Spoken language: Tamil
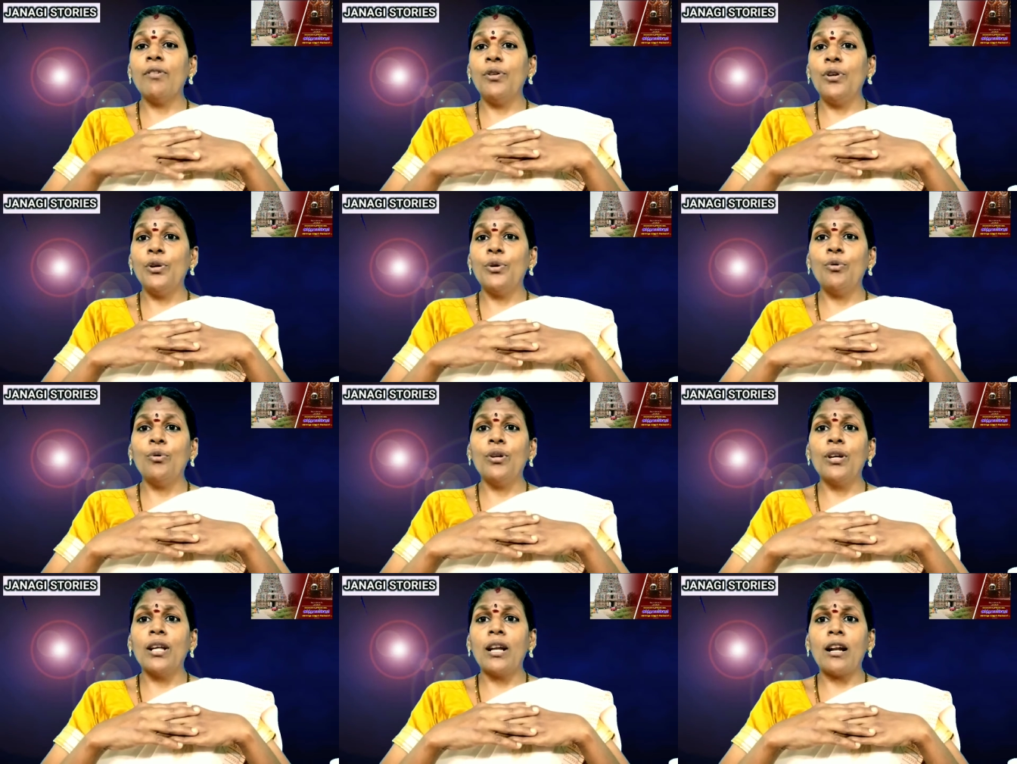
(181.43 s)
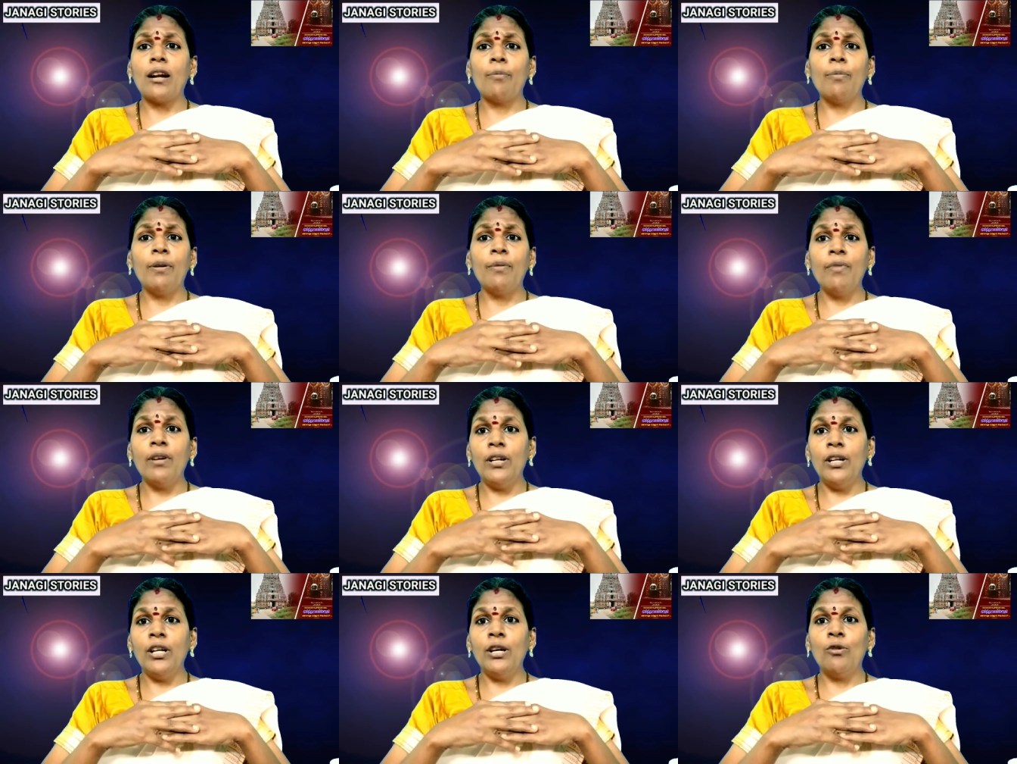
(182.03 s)
வெட்டி கொள்கிறார் அப்படி
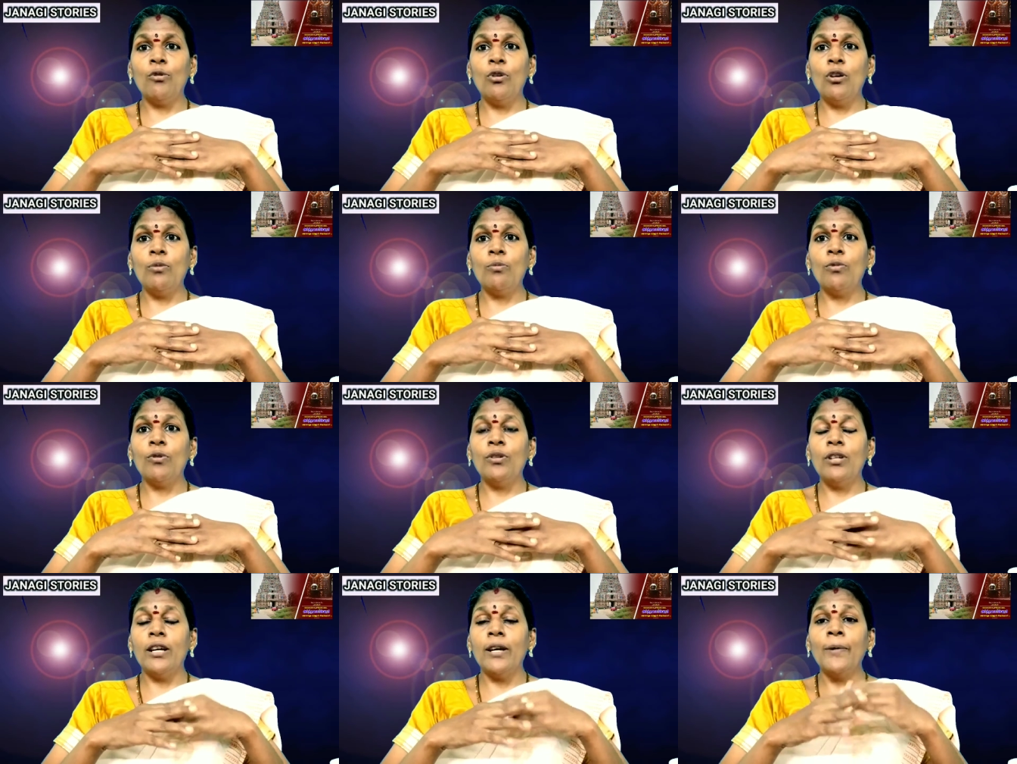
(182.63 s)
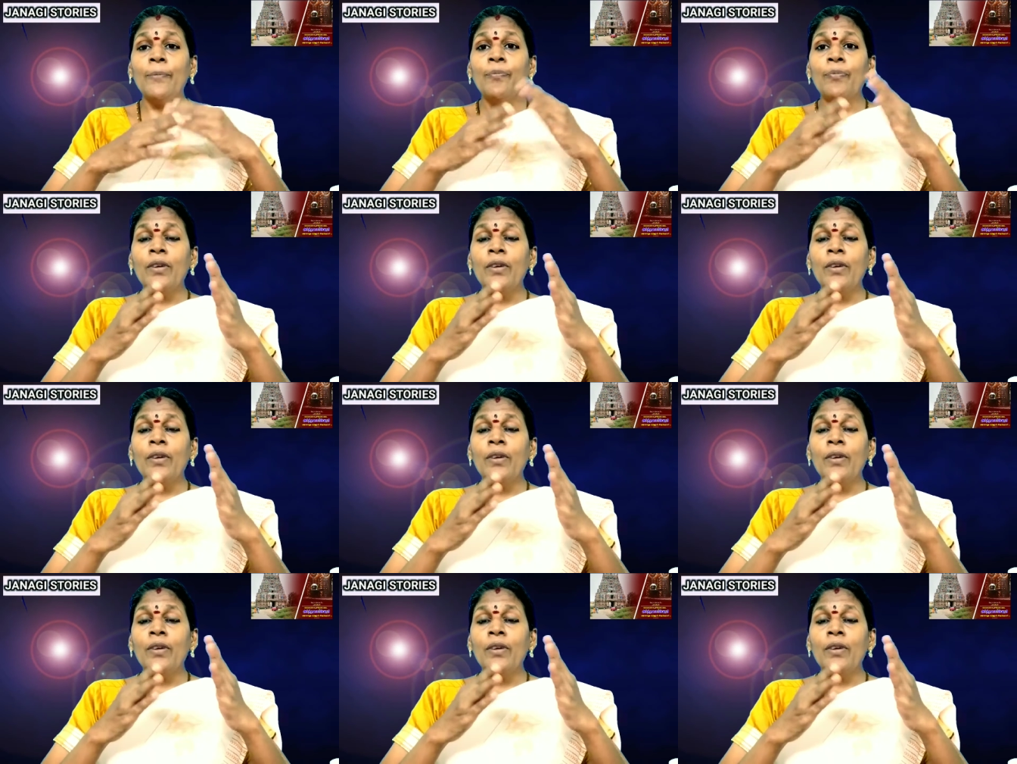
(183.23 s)
வெட்டி கொள்ளும் போது